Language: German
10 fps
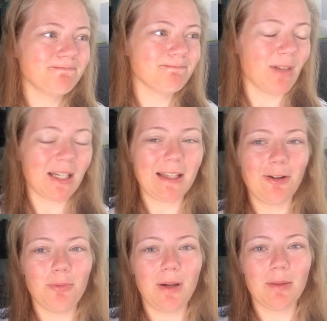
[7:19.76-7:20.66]
mache ich
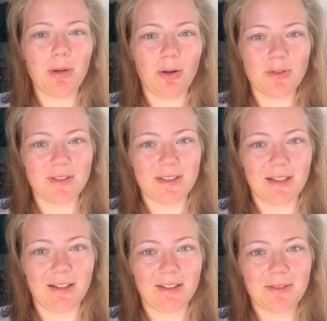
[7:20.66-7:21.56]
auch mal einen
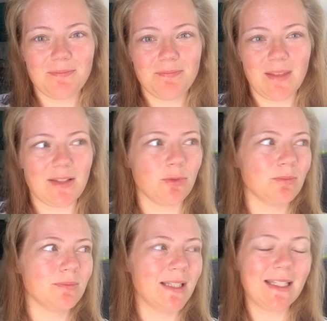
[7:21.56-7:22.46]
Pausetag also
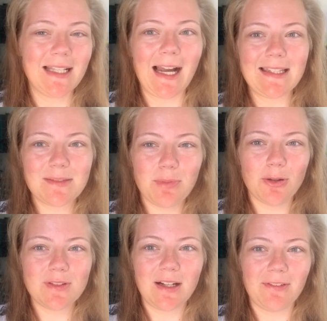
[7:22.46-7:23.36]
nicht einen ganzen
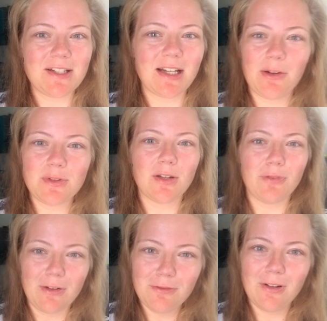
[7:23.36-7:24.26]
Pausetag, weil Chido ist ja auf
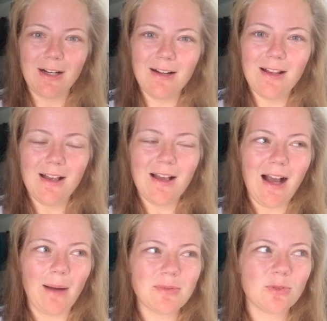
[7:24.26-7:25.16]
jeden Fall,
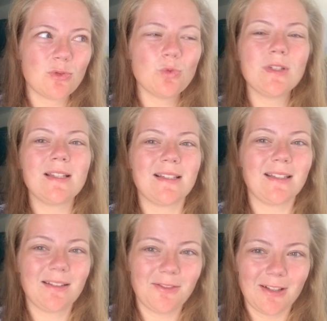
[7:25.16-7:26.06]
aber so
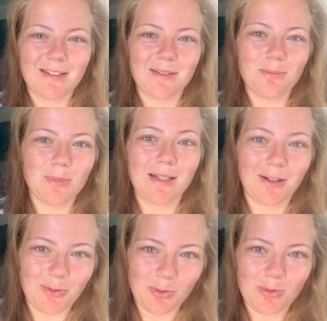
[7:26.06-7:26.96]
zusätzlich quasi,
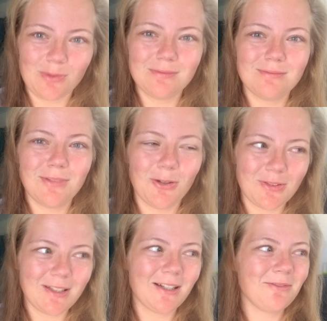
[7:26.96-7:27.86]
mittags oder so, einen
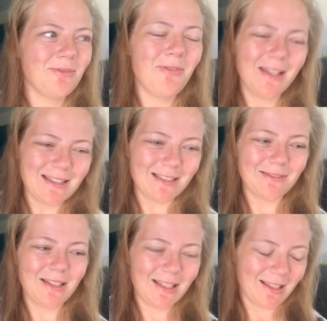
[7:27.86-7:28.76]
Pausetag. Wir werden sehen.
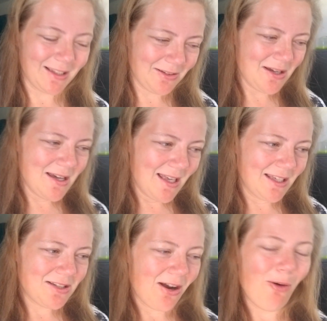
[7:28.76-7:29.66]
Ich, ich,
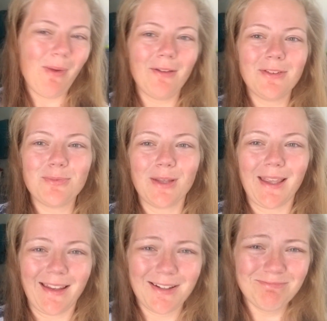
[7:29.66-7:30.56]
ich schau mal, wie es mir
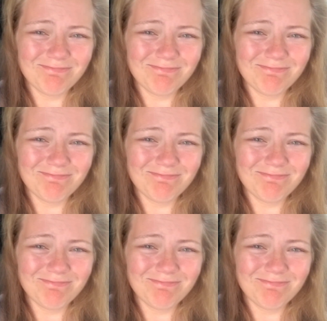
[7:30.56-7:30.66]
geht.